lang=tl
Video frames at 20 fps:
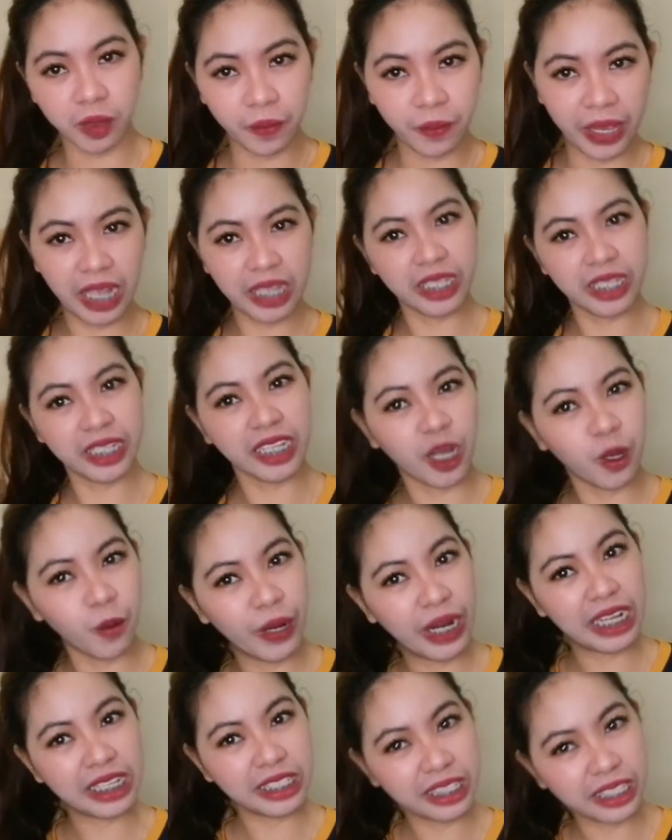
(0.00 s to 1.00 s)
Bayadan ta ka
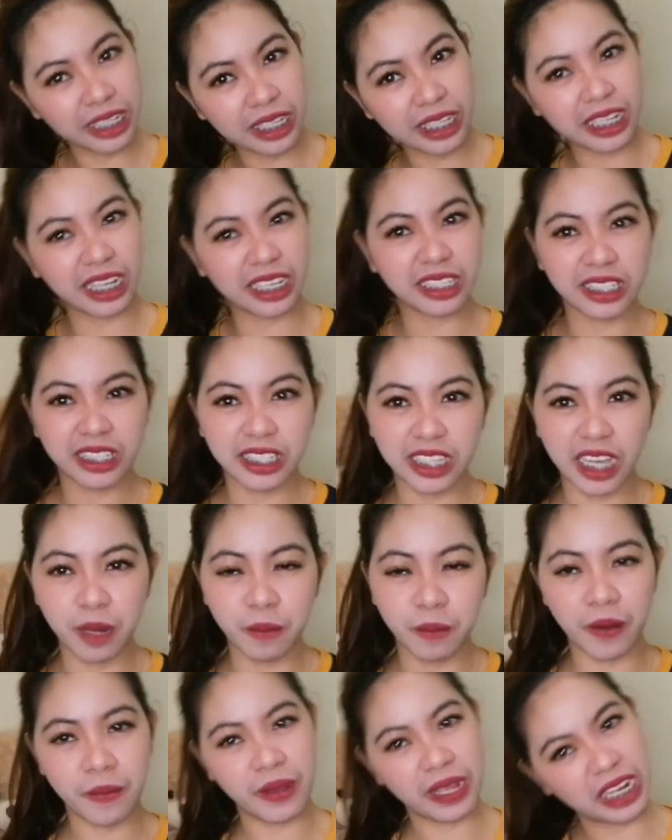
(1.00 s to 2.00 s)
100 kasjay
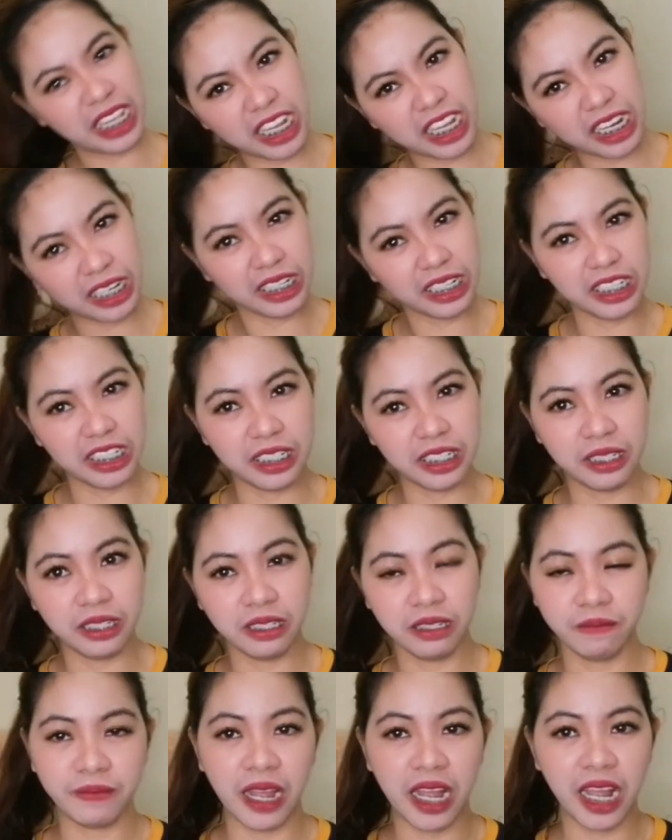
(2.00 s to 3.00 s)

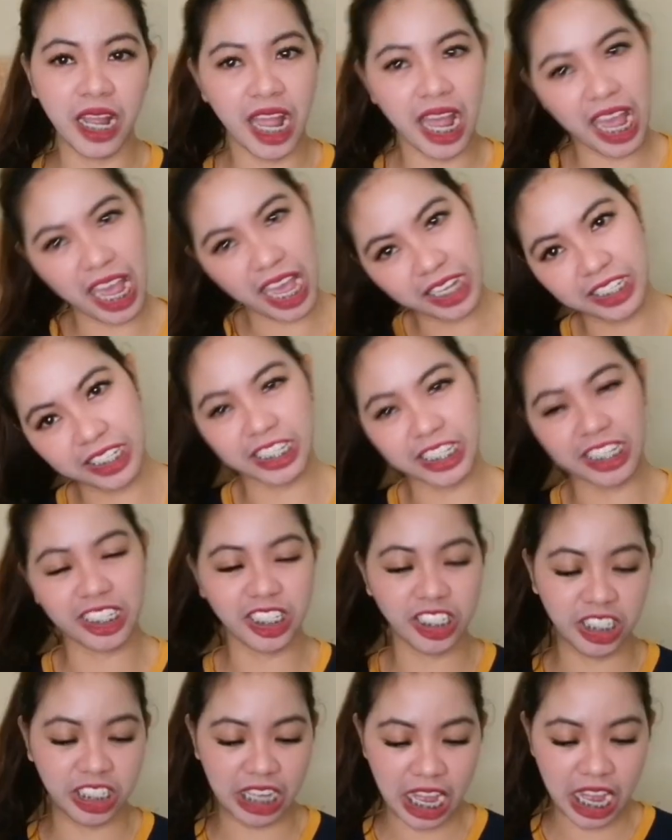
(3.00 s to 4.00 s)
mabalinan pangkaanan
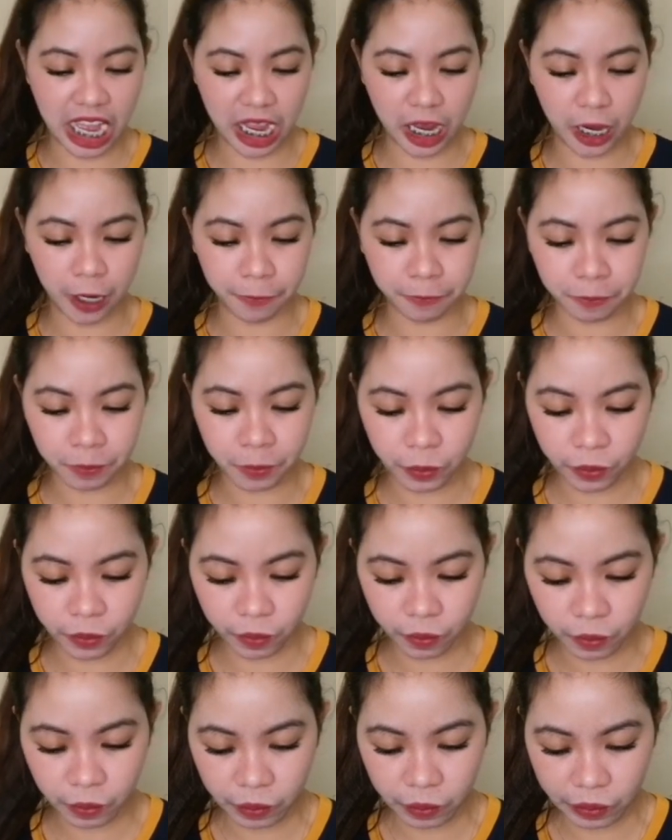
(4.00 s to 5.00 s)
kasjay.
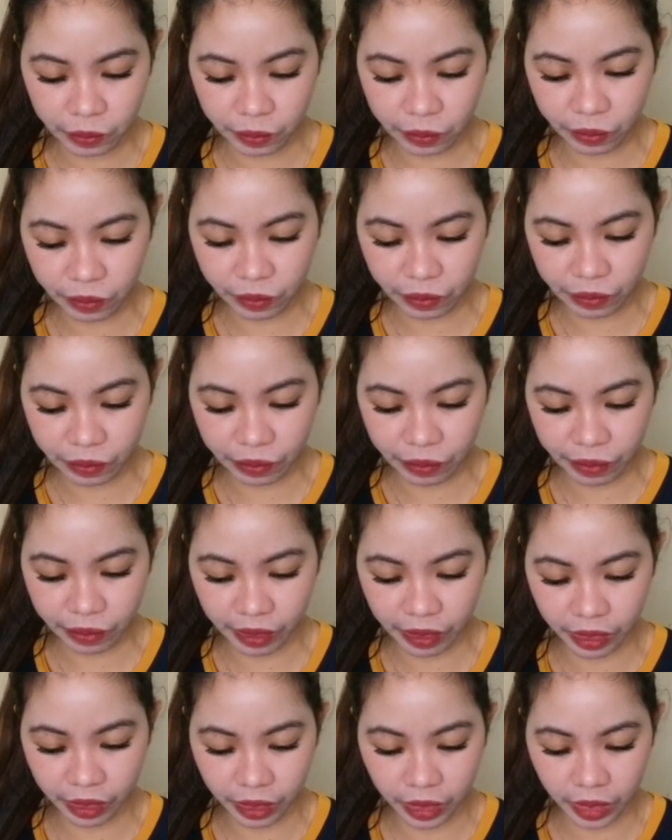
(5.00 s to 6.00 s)
Mm.
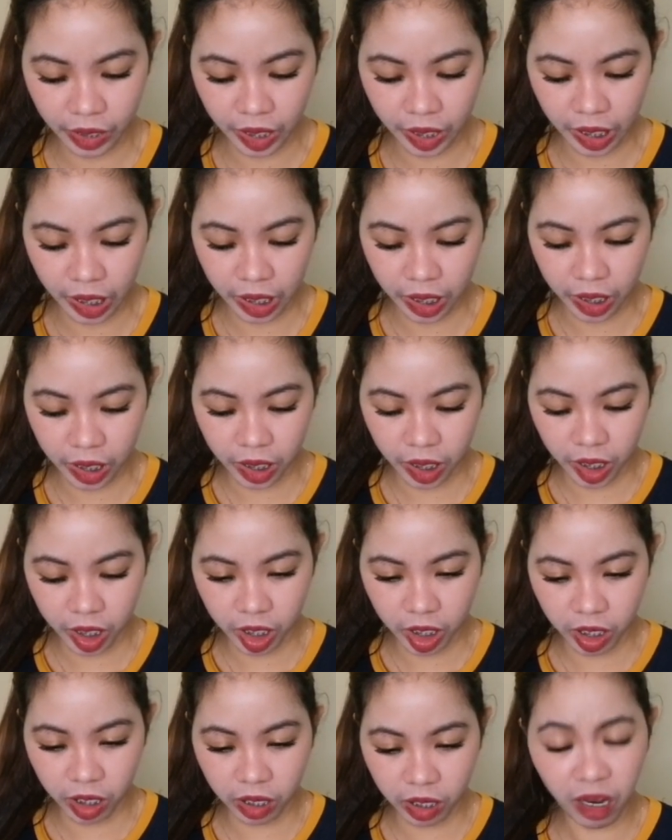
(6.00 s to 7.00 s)

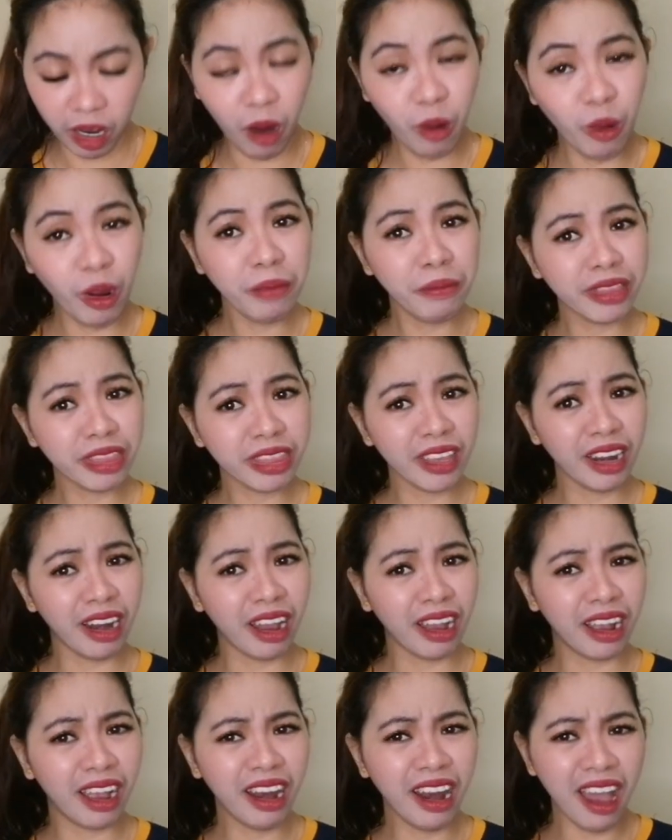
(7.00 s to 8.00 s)
Awan ba't
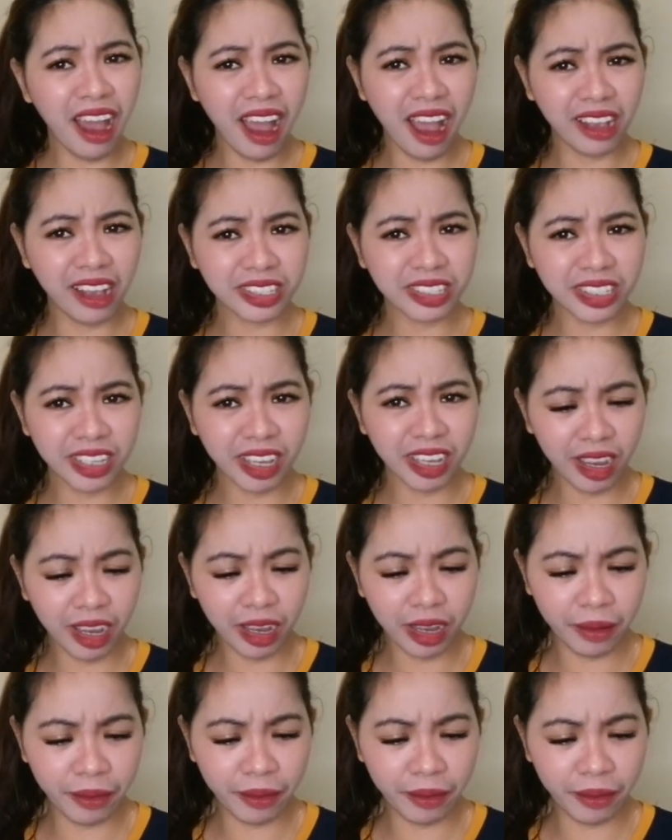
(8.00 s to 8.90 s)
tinagalas nga?